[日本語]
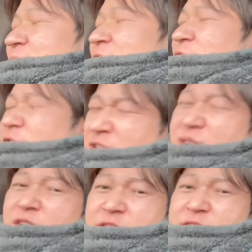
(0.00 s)
こう言った
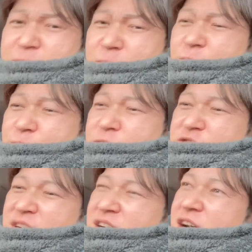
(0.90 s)
ら悪いですけど、もう
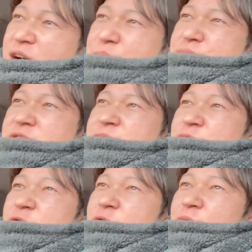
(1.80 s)
なんか半分
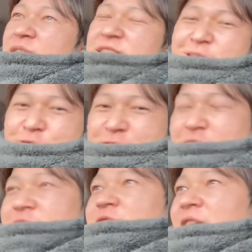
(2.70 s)
もうわざとと
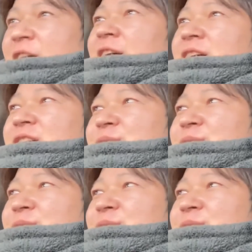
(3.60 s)
いうか、